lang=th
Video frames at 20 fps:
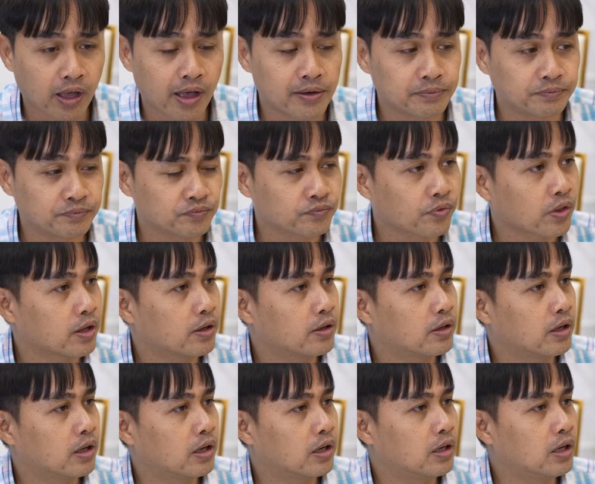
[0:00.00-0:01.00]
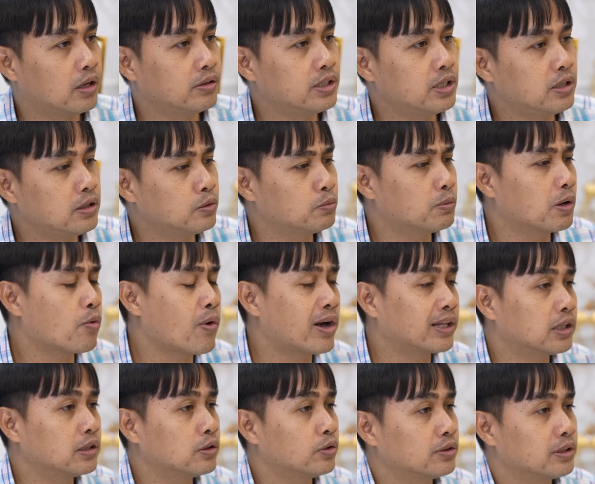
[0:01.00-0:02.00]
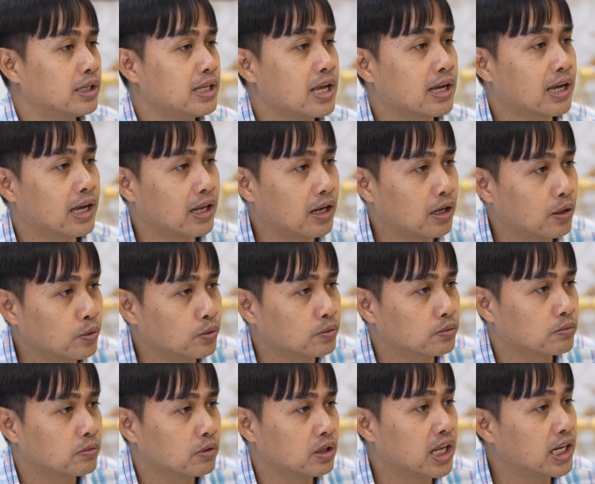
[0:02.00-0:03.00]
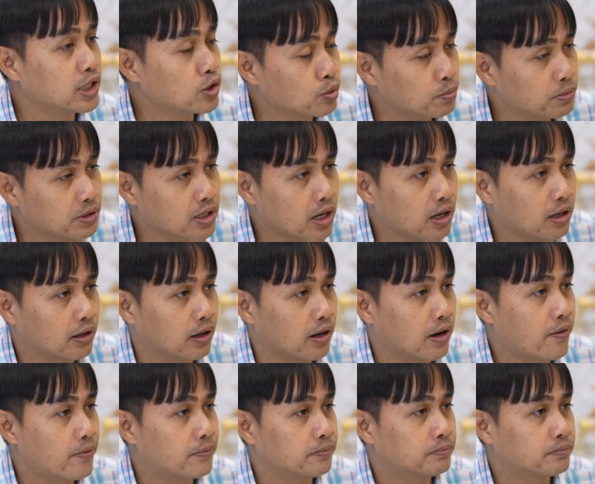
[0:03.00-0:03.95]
ครับแล้วนี่หนูมากวาดถนนได้ยังไงล่ะลูกเรียนอยู่ไม่ใช่เหรอ